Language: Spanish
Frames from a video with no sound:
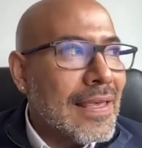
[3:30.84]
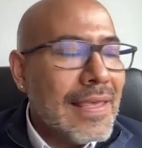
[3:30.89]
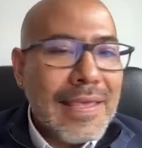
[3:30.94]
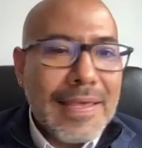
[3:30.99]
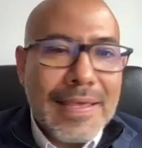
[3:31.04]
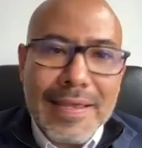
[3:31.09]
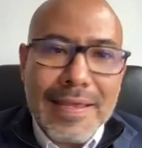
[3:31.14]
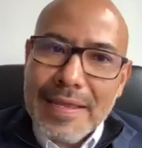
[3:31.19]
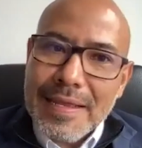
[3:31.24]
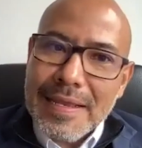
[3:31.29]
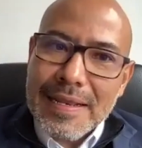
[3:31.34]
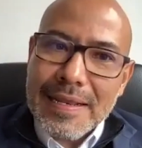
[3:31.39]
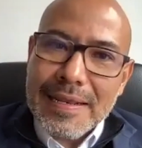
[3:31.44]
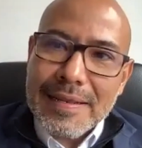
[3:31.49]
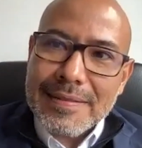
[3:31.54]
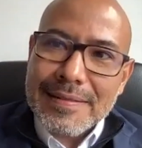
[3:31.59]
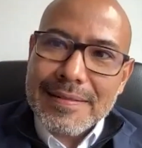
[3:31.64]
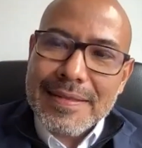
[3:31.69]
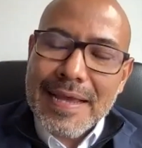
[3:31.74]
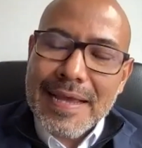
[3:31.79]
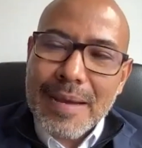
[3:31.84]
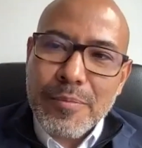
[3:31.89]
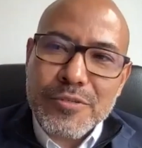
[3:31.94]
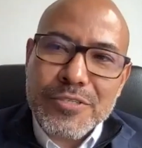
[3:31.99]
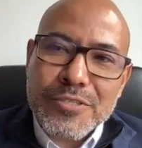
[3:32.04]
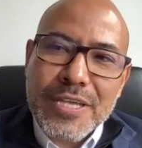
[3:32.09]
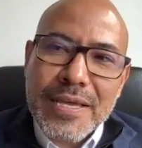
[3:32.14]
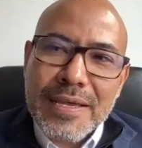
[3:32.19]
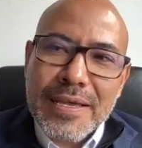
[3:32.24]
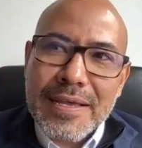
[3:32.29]
Y
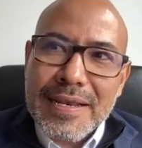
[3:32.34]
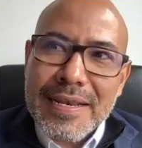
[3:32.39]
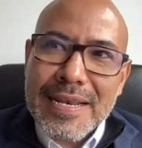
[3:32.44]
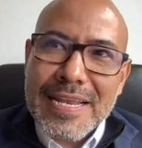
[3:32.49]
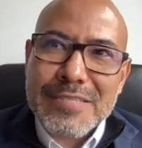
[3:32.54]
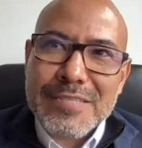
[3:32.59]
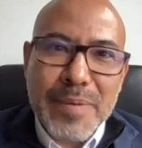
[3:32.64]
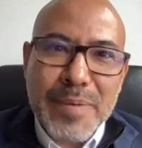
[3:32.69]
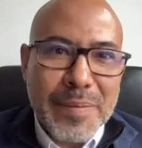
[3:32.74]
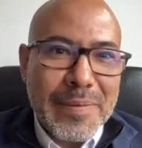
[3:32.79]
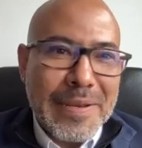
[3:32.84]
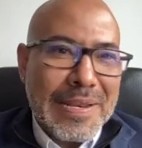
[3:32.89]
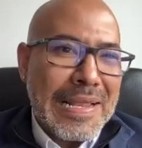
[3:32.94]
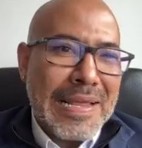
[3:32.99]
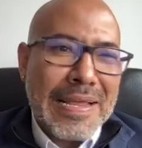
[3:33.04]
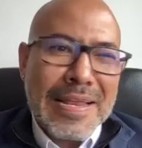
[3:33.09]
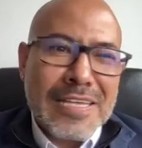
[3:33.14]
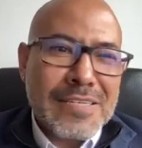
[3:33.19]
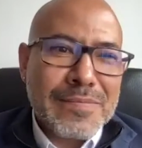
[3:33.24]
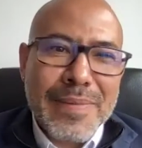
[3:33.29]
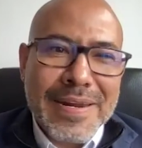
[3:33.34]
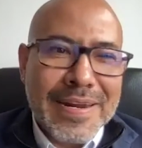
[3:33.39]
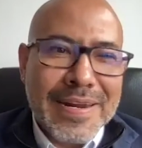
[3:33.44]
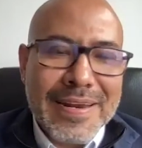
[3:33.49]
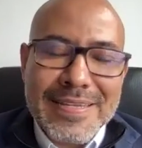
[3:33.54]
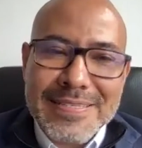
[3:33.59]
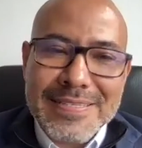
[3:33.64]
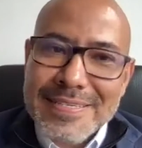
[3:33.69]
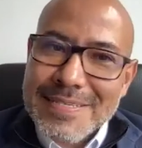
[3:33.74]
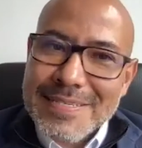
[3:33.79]
digamos que las primeras
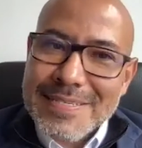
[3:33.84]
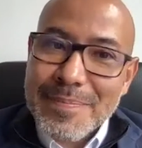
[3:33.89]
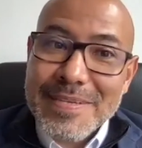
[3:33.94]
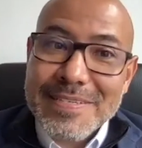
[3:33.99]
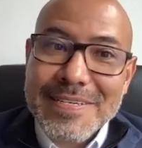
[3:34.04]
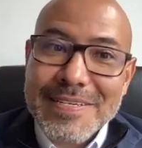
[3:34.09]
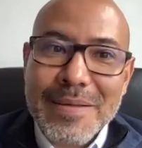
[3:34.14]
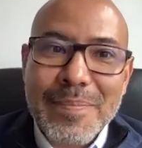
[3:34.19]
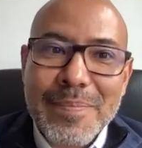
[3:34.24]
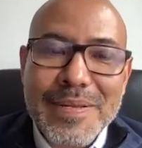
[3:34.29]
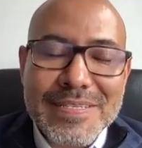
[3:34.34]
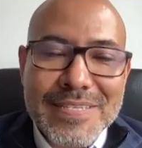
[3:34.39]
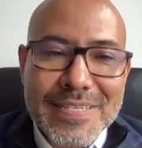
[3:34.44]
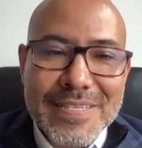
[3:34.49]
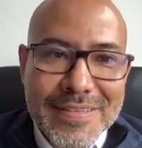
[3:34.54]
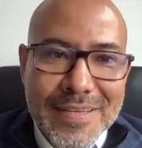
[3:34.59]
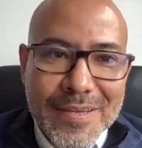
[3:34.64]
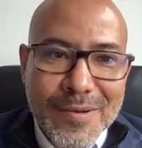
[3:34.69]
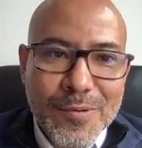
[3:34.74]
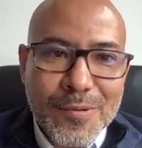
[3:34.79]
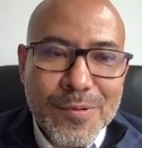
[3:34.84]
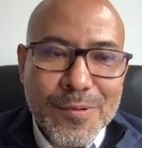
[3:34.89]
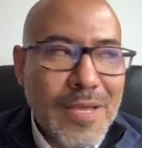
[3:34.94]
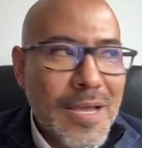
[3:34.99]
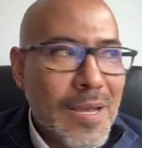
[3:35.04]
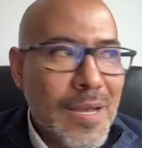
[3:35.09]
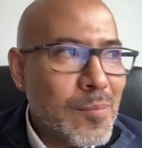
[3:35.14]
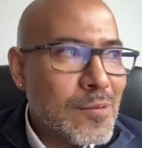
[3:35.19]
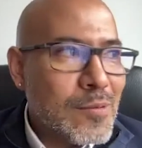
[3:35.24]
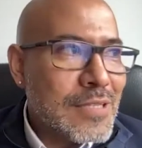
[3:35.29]
barreras que se empiezan a presentar o
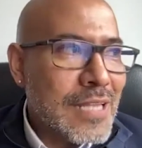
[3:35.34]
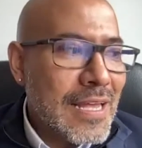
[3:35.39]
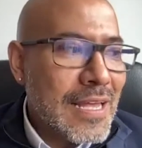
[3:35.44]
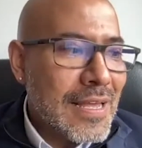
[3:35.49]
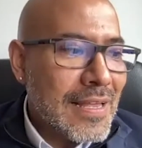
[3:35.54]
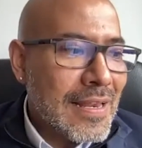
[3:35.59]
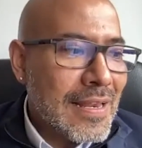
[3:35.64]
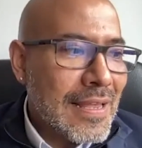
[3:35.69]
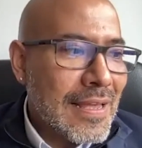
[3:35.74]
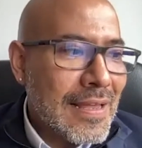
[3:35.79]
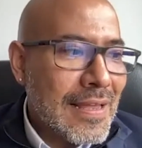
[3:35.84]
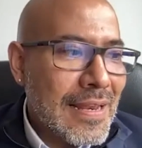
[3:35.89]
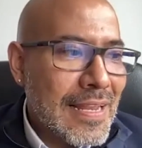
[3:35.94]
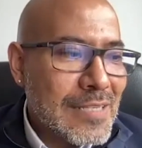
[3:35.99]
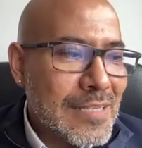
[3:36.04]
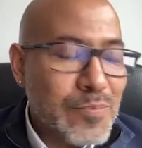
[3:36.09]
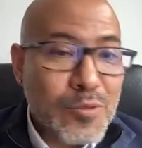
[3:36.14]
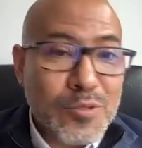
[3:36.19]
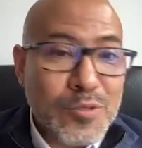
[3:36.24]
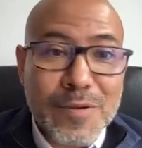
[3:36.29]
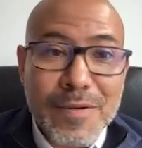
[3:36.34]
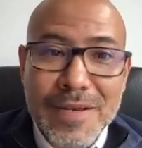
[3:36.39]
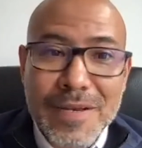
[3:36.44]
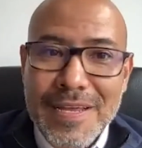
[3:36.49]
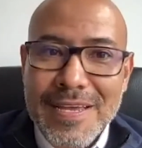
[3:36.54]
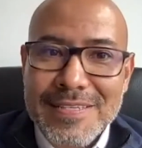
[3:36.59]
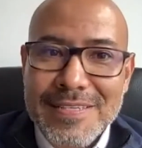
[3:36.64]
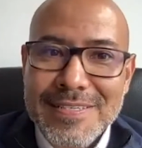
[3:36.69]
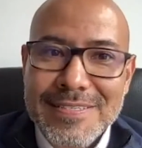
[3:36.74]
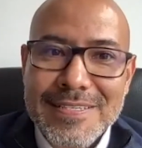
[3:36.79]
digamos las
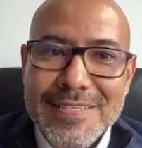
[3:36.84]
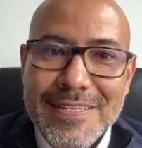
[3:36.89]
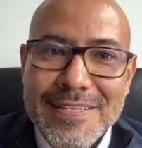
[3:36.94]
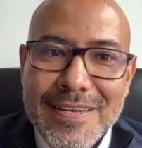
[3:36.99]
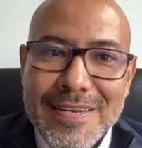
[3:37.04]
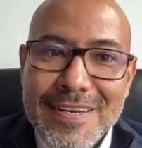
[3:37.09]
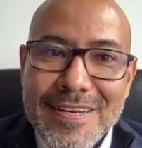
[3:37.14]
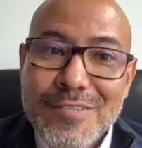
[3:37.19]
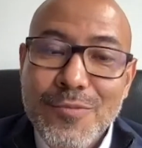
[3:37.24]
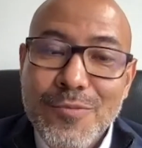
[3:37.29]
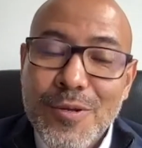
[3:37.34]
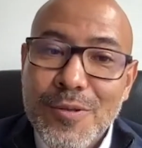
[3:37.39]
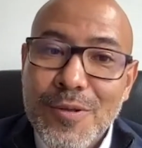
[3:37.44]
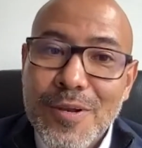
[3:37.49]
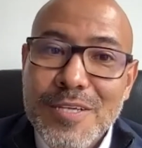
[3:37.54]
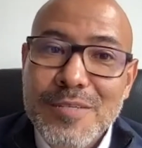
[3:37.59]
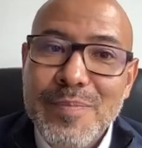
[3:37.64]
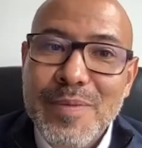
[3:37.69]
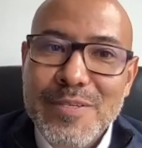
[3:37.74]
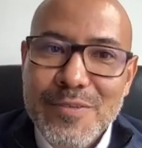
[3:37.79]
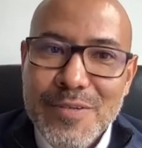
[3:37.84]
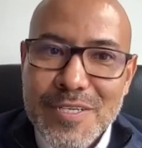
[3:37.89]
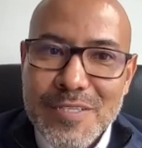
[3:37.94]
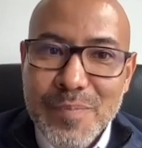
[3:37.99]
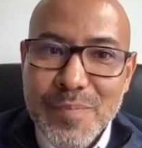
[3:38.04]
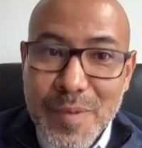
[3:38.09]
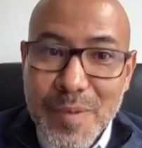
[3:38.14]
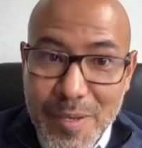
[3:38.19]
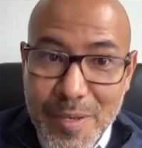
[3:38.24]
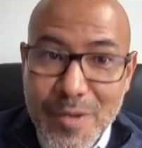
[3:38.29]
posibilidades que se tienen es cuando las personas
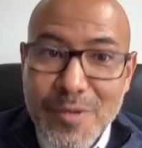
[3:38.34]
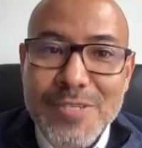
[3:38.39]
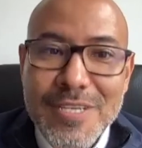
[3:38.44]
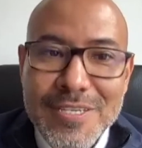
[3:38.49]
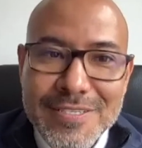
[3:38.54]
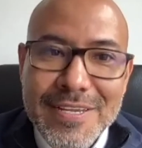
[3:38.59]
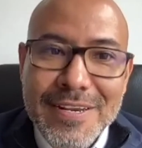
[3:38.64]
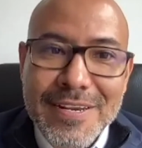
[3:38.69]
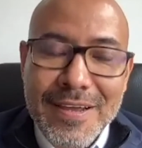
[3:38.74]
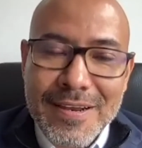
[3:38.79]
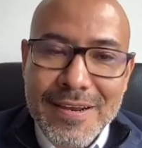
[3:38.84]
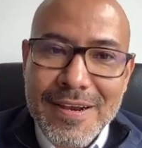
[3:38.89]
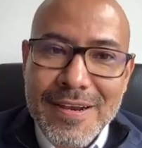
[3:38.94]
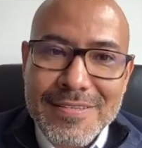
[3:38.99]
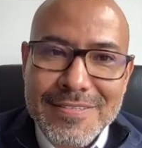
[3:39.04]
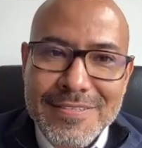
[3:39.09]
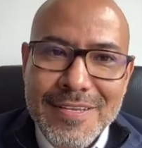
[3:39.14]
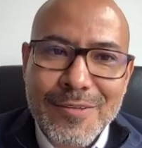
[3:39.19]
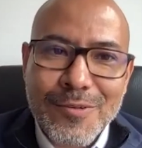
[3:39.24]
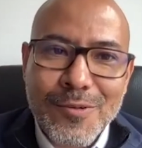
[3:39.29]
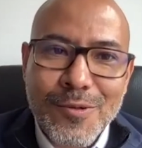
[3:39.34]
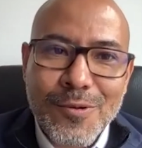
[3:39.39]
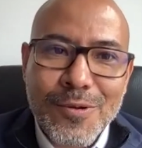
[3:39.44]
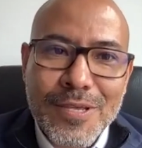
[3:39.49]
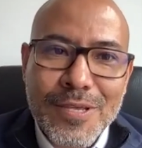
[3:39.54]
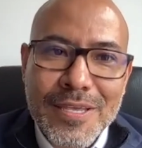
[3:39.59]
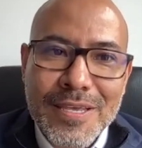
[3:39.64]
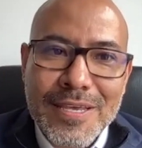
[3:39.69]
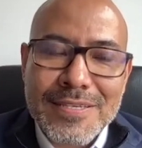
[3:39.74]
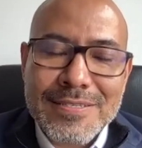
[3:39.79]
primero se acercan a las
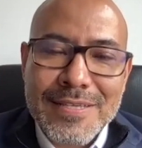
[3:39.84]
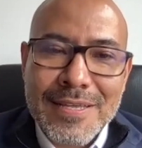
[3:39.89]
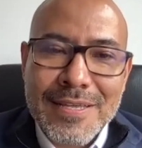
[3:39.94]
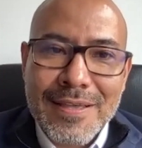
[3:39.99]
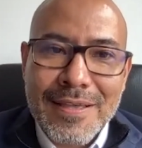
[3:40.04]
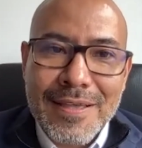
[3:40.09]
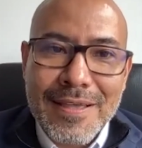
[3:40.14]
tecnologías,